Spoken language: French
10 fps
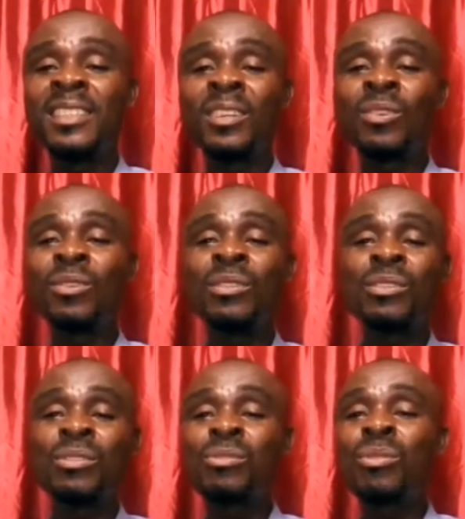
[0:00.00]
les
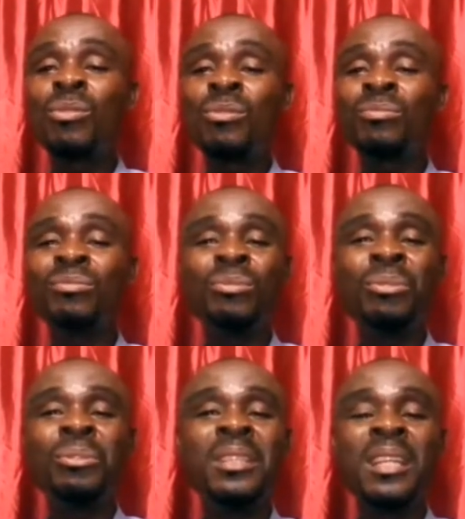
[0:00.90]
conditions
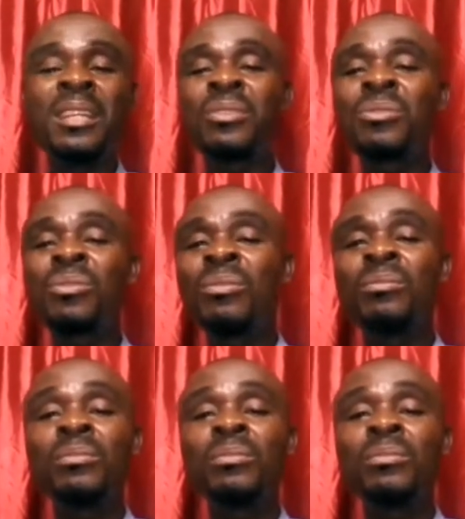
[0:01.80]
d'une élection.